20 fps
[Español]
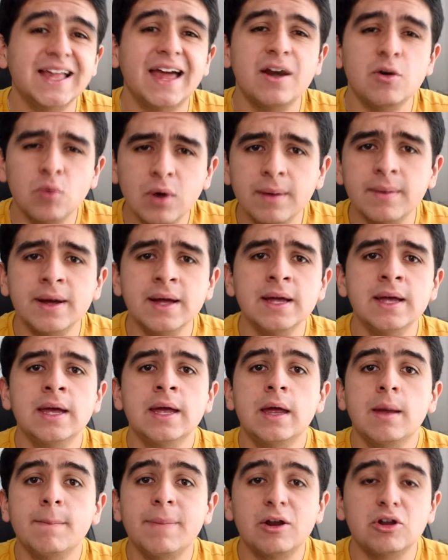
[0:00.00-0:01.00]
nueva,
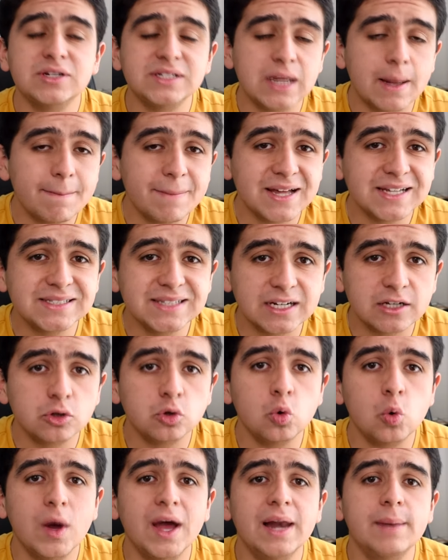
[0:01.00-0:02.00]
pero es la más
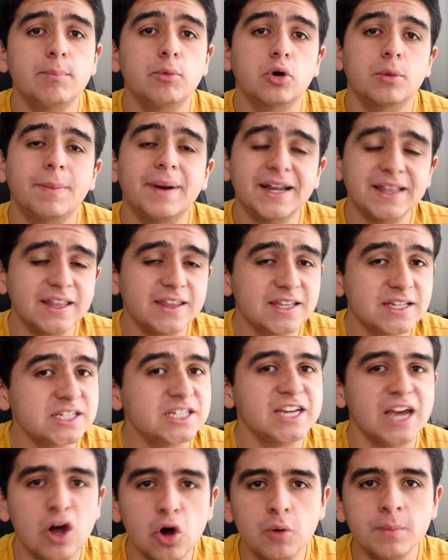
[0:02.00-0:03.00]
actual por parte de
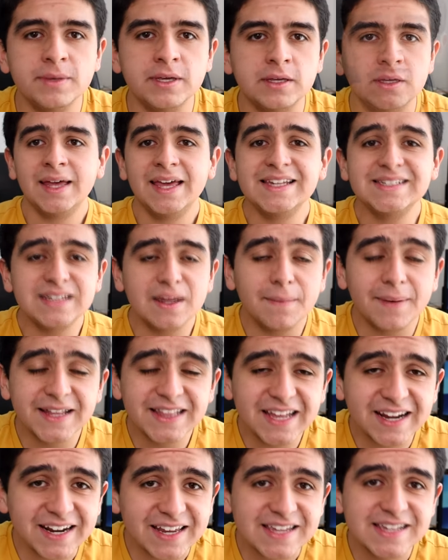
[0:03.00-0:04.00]
Xiaomi. Esta banda
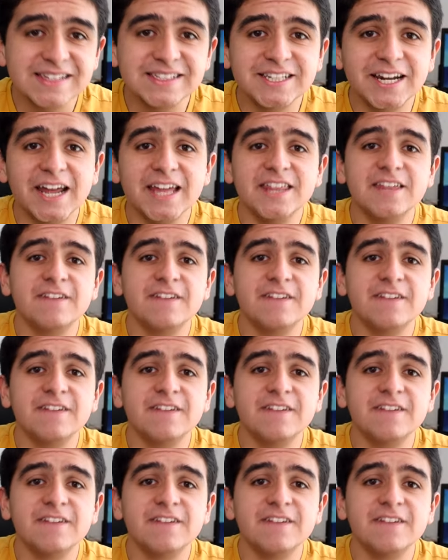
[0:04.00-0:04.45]
registra de